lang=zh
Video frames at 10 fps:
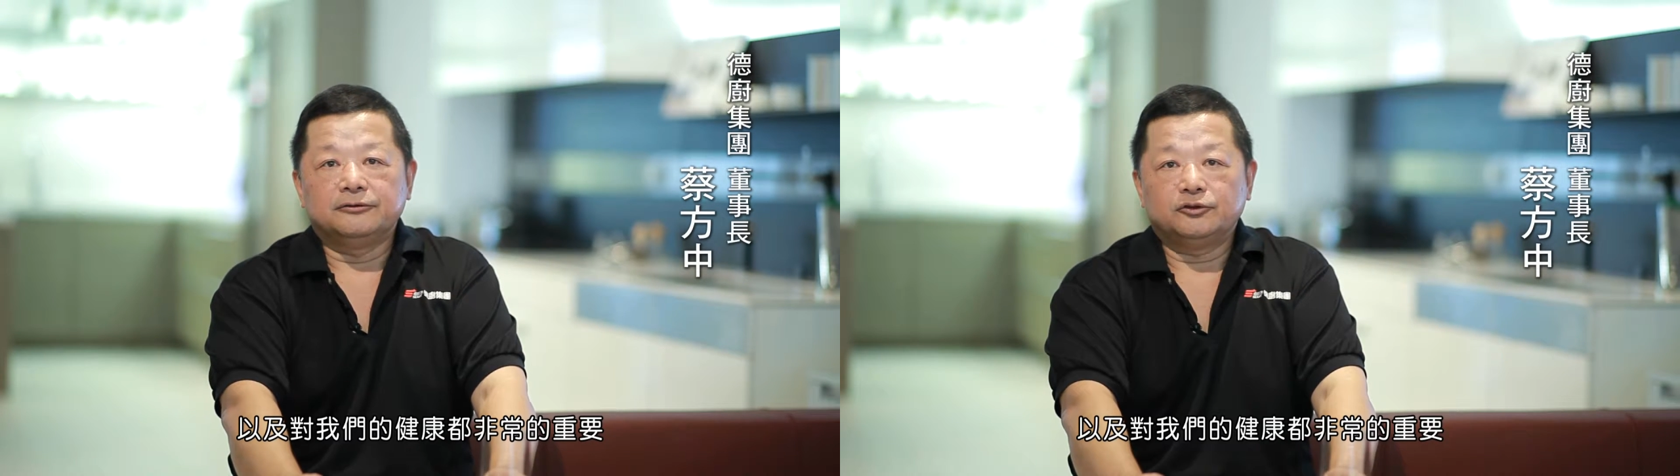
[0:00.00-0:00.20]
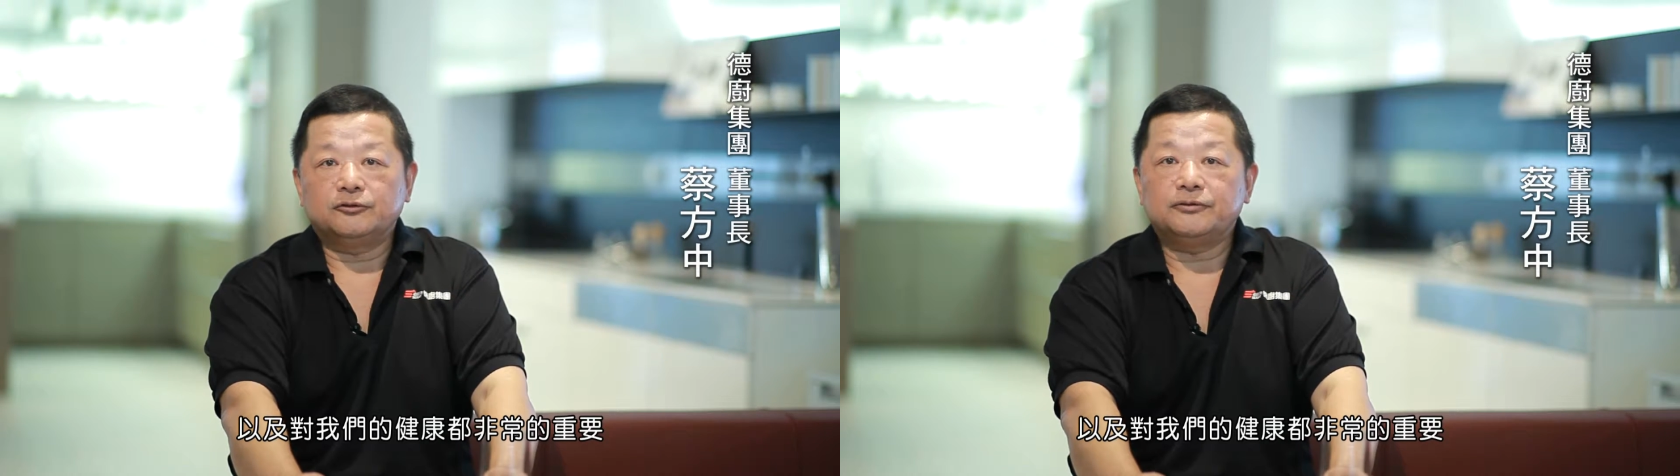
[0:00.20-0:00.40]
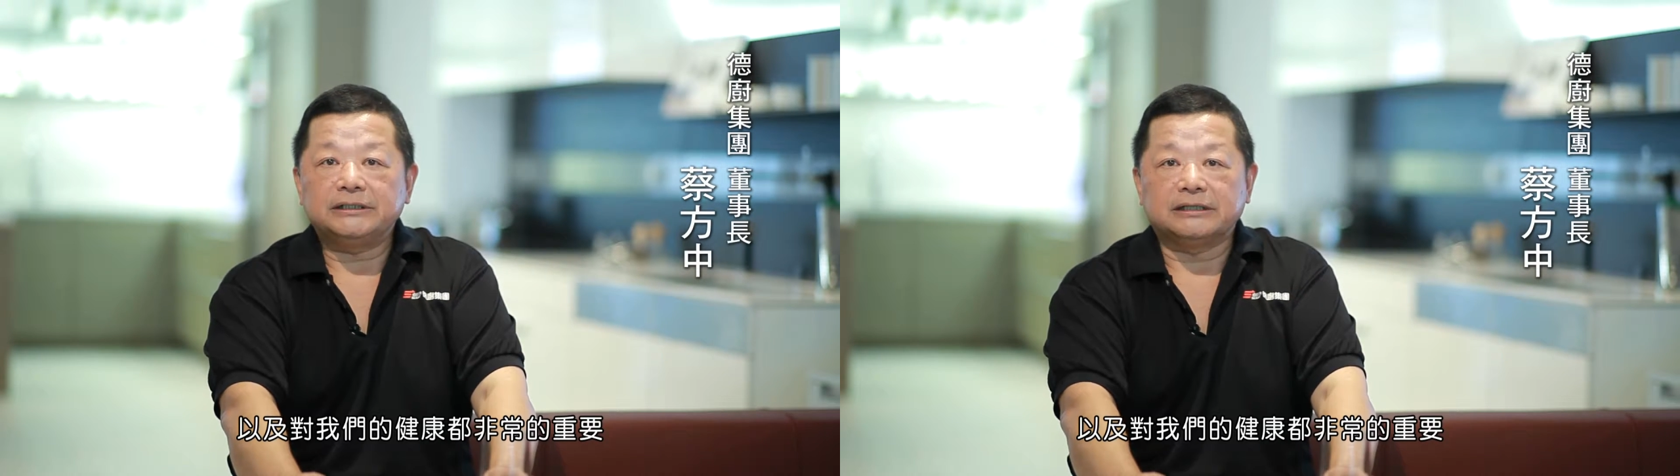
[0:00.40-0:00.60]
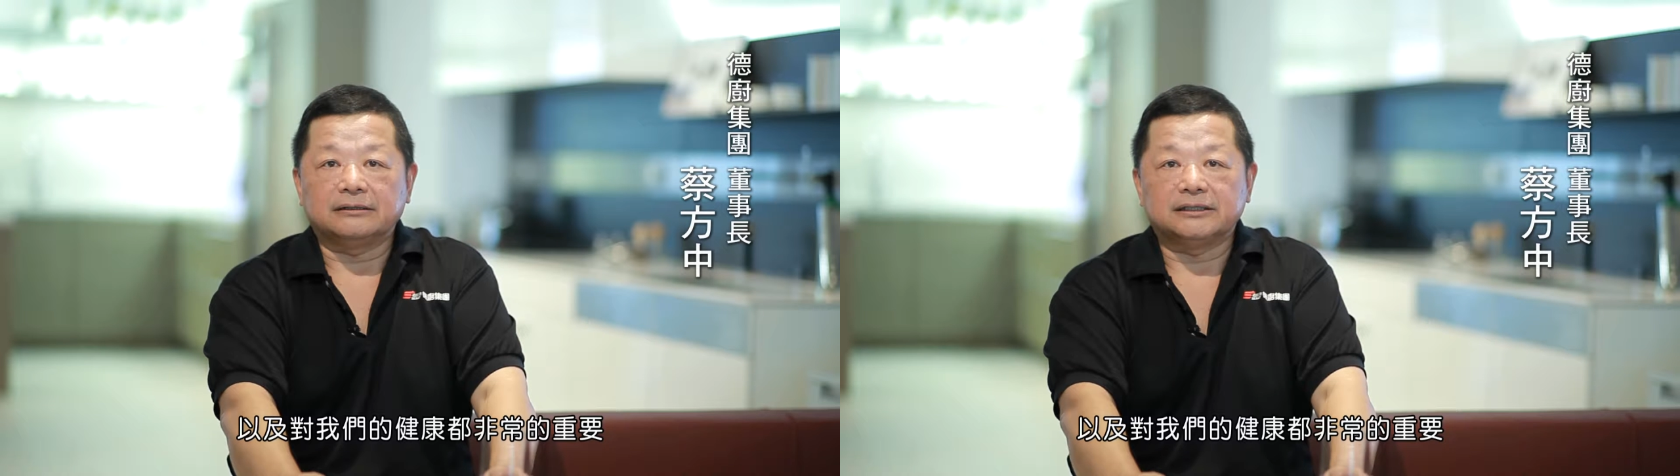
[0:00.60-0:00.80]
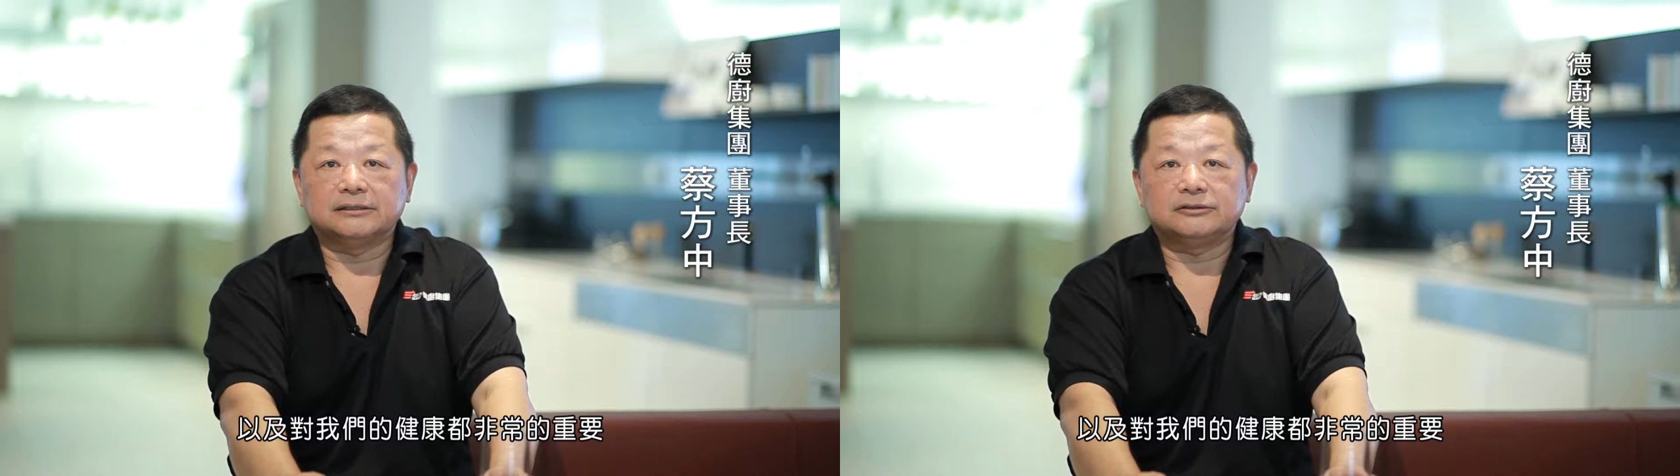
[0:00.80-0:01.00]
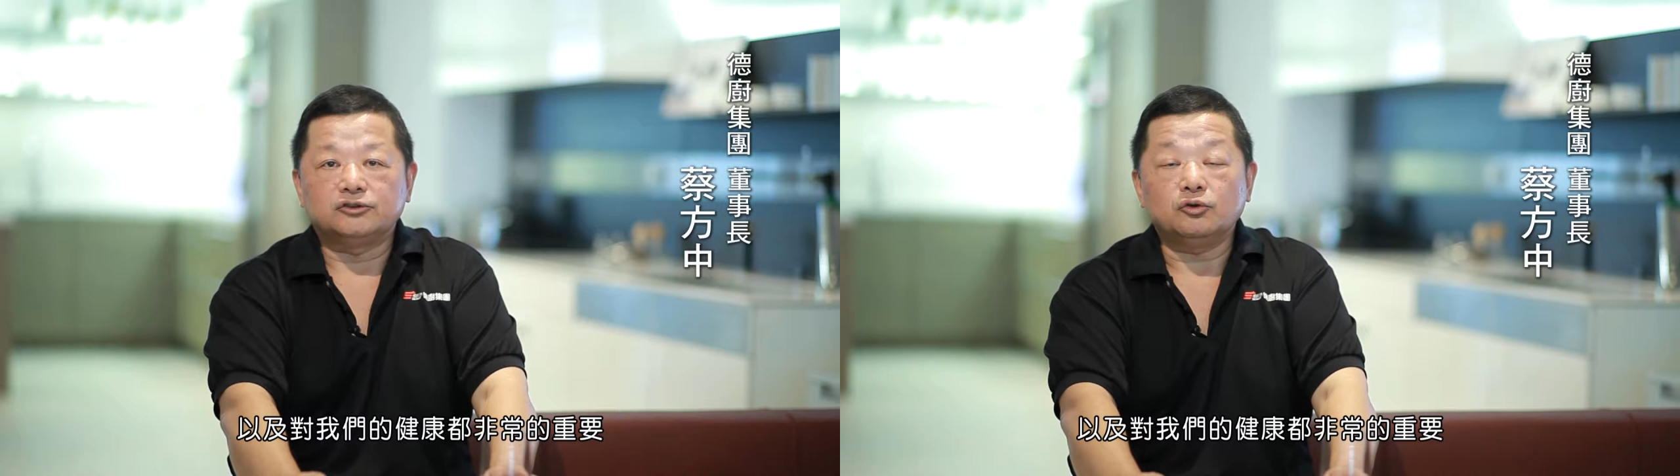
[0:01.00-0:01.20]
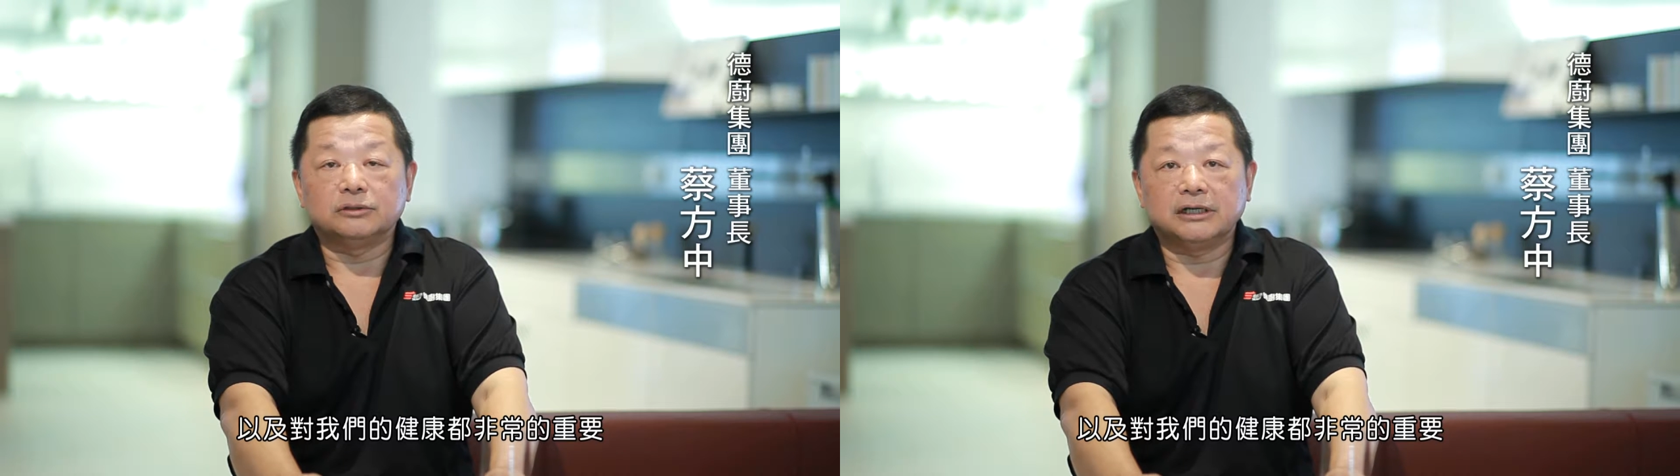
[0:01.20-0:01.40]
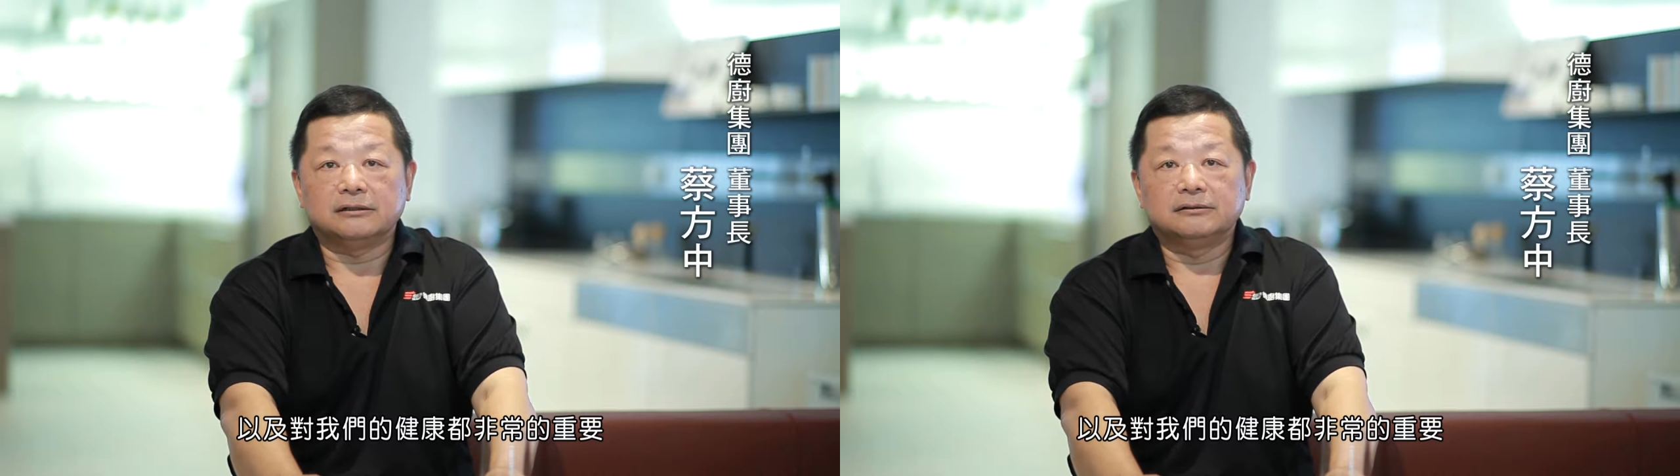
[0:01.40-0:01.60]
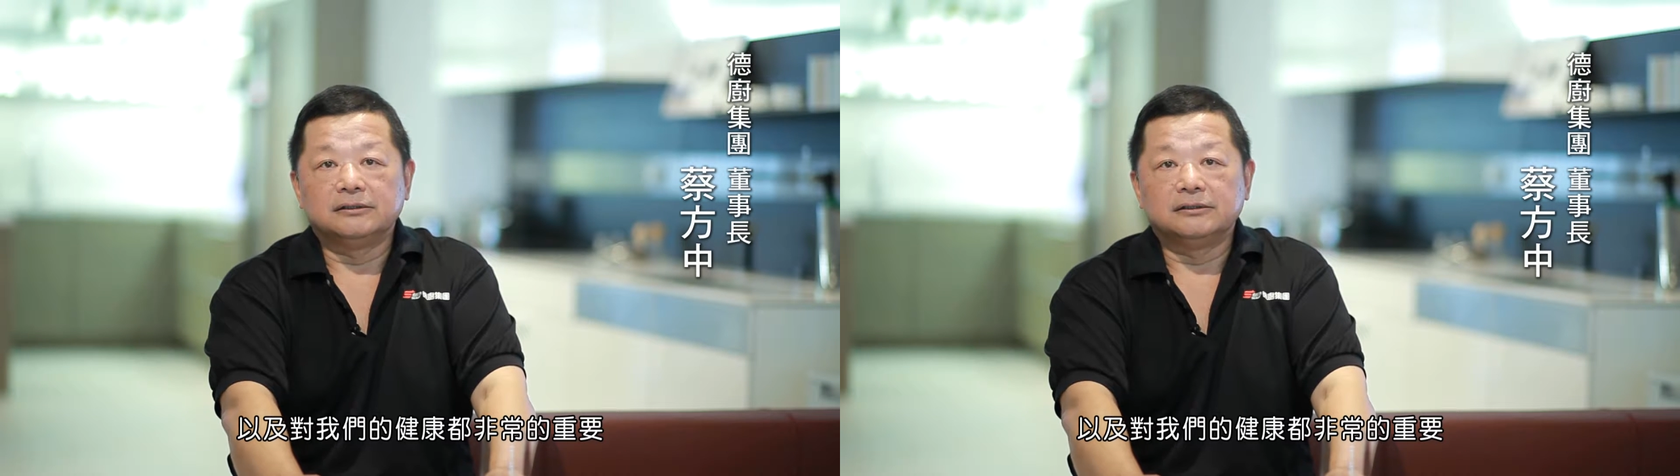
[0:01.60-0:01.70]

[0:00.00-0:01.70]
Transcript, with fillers: 都非常的重要。